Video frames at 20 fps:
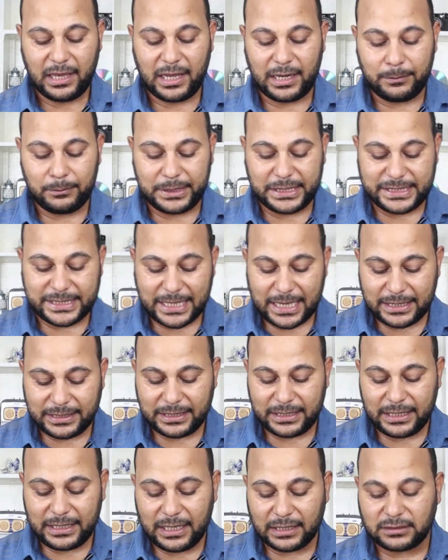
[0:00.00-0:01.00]

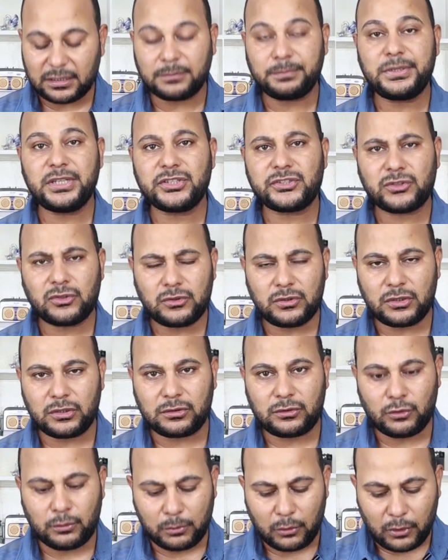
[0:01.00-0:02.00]
الميزات الى تطبيق استوديو
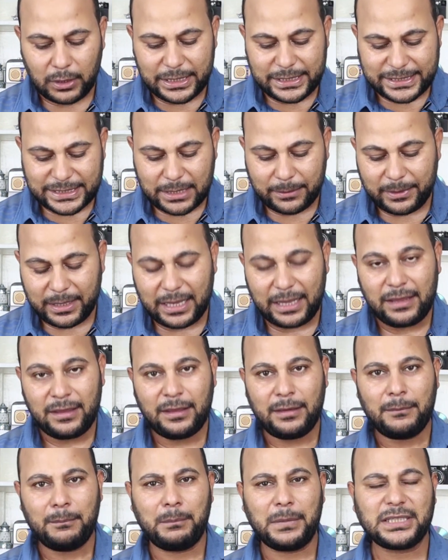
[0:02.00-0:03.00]
يوتيوب هو لسه بقى
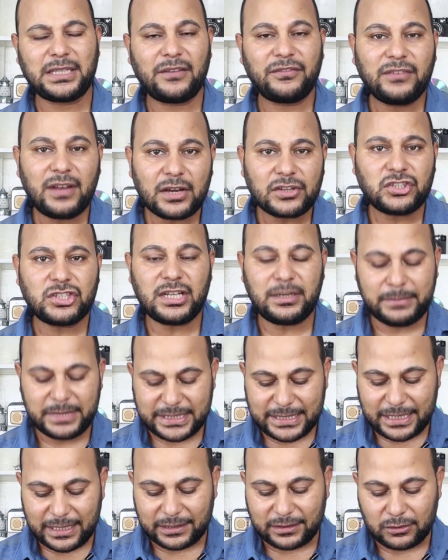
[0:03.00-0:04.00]
ما ضافلكش
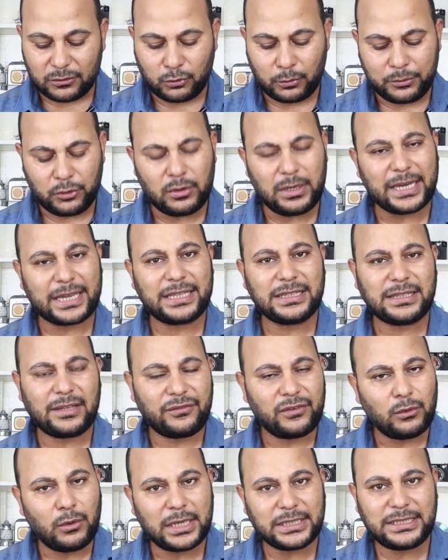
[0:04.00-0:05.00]
الميزات وبيقول لك انت
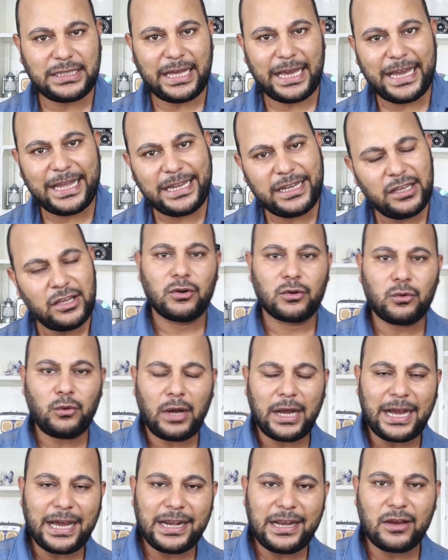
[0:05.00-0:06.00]
في الوقت الحالي
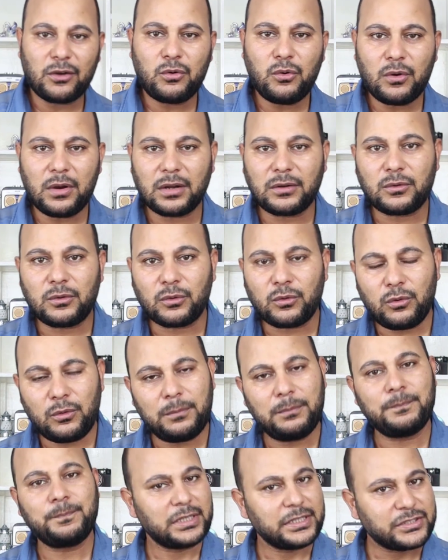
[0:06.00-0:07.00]
روح على جوجل
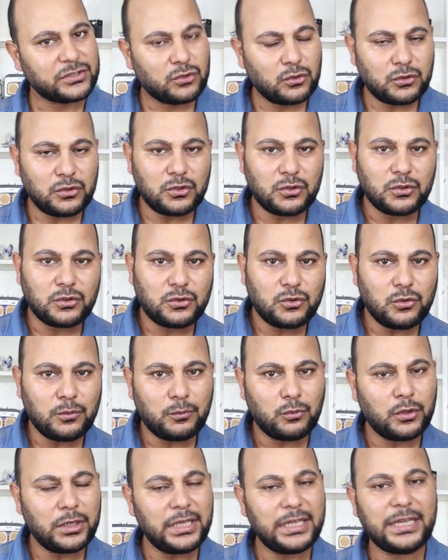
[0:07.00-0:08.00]
كروم استوديو
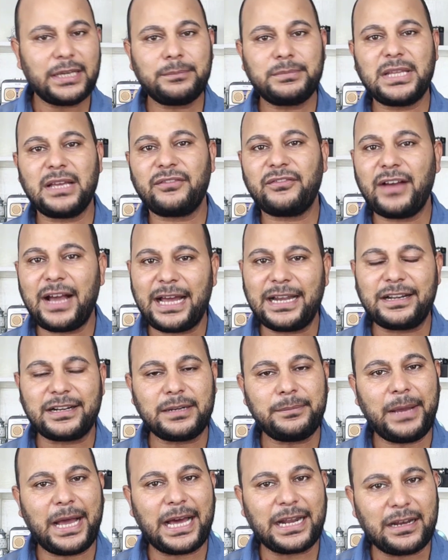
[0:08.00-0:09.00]
يوتيوب وابدا فعل
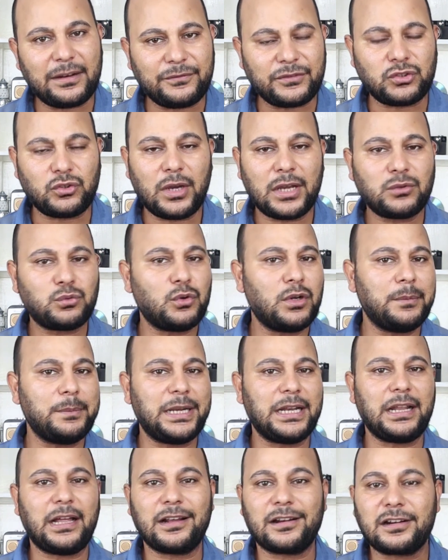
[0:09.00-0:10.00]
الربح على الفيديوهات
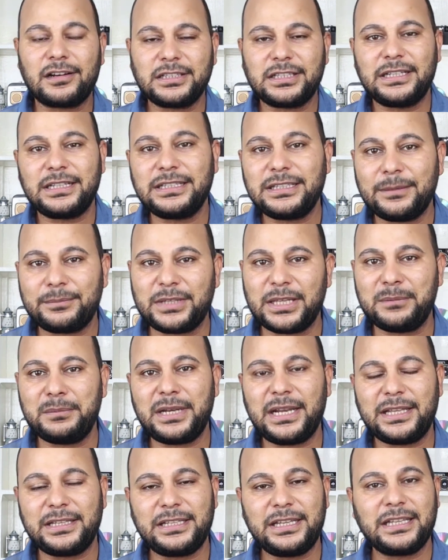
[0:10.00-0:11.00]
واعمل الحركات اللي انت
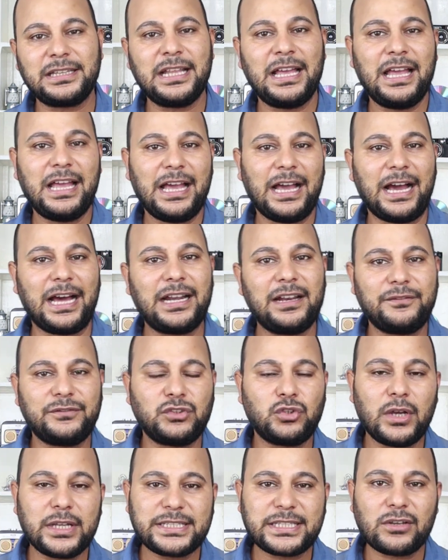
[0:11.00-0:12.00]
بتعملها ديت على
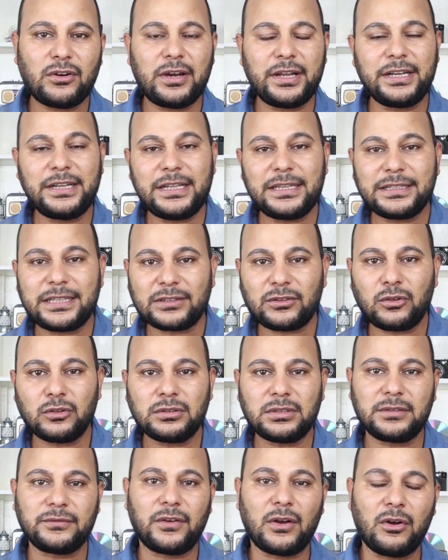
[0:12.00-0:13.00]
الفيديوهات سواء ان انت
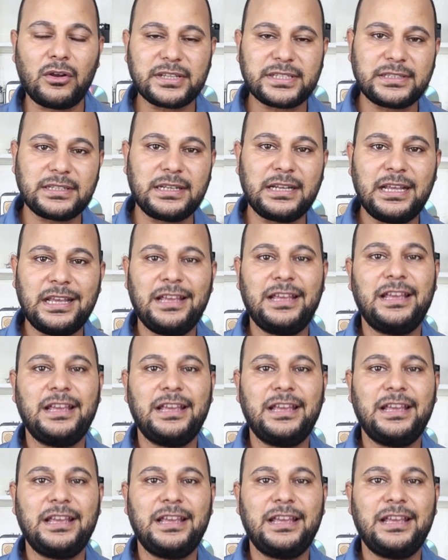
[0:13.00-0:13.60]
تحط فواصل